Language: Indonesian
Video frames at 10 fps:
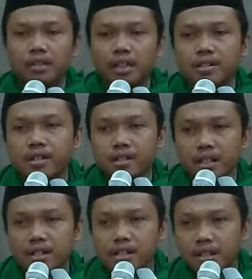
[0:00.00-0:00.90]
nah,
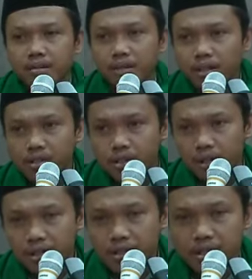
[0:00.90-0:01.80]
setelah saling
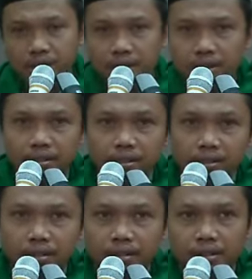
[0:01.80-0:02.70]
mengkisos,
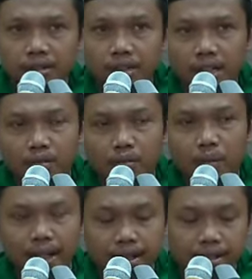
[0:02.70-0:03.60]
saling
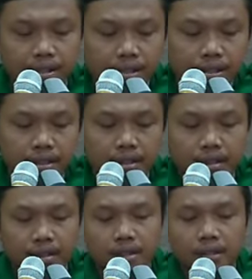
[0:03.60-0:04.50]
membalas,
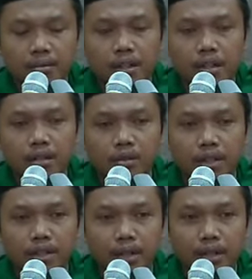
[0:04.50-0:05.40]
maka
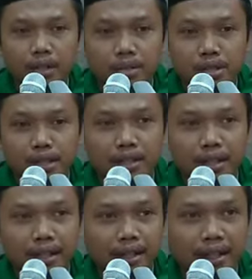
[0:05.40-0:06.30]
kemudian mereka menjadi
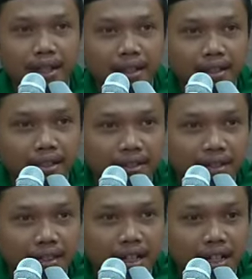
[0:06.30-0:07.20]
tanah.
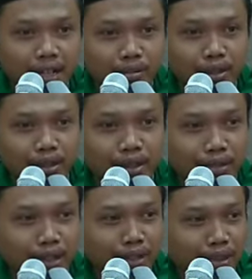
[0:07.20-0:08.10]
Habis
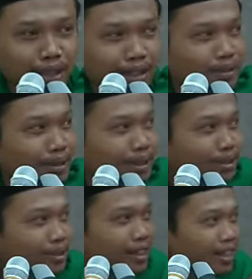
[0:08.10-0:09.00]
riwayat mereka sampai situ
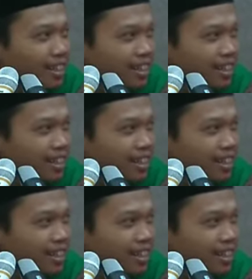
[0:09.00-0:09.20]
udah.